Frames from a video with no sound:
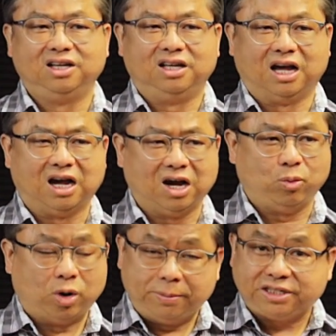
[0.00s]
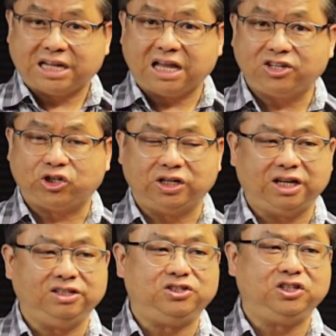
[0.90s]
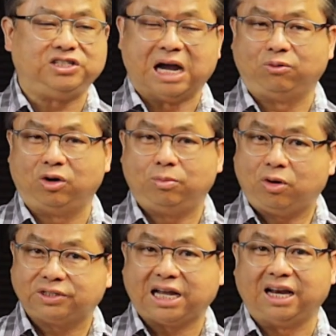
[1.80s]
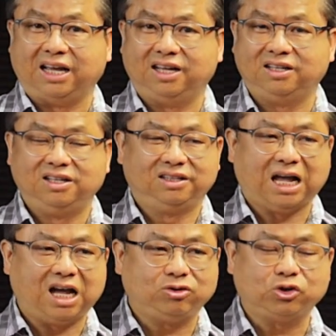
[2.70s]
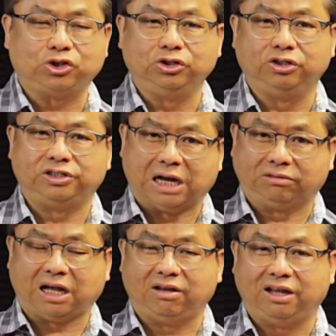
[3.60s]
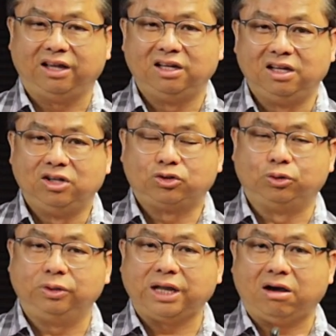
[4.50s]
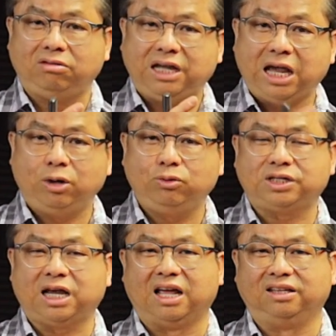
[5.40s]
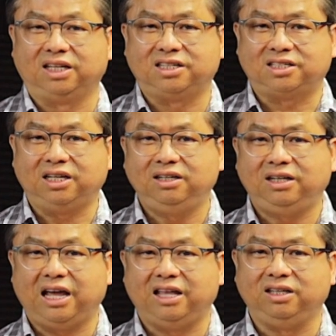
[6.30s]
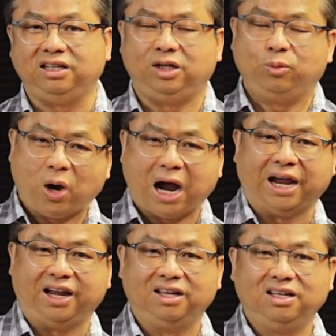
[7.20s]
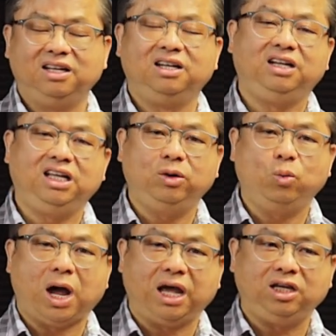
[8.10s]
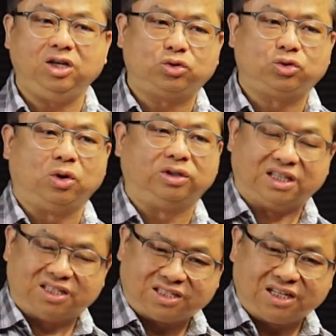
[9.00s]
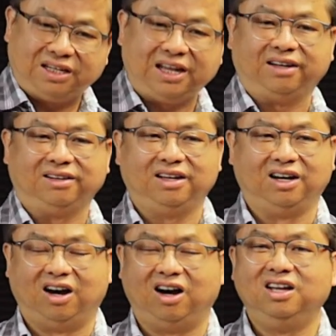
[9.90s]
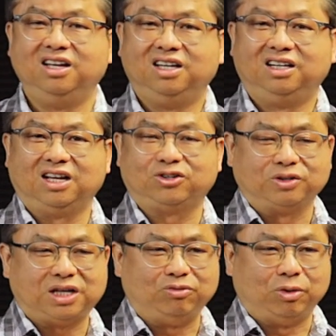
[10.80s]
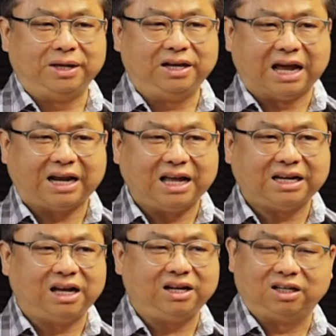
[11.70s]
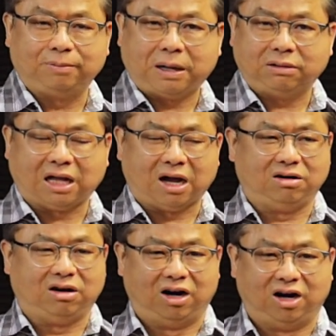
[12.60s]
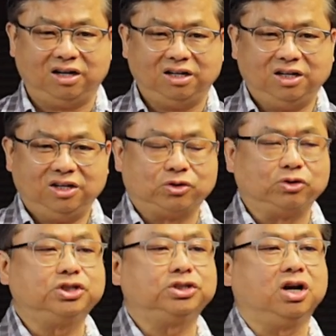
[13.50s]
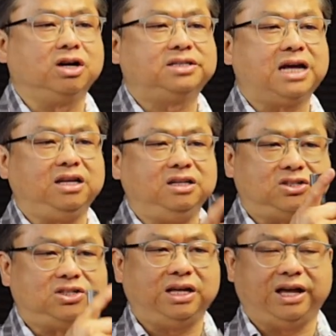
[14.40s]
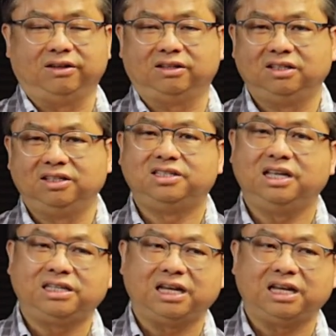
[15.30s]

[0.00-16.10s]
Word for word: 啊、呃，我们上一期呢已经讲过摩萨了，他就是找到了除了耶路撒冷的圣殿以外，另外一座的圣殿哦。那首先我们来看看那个报道哦，就是说在以色列。 现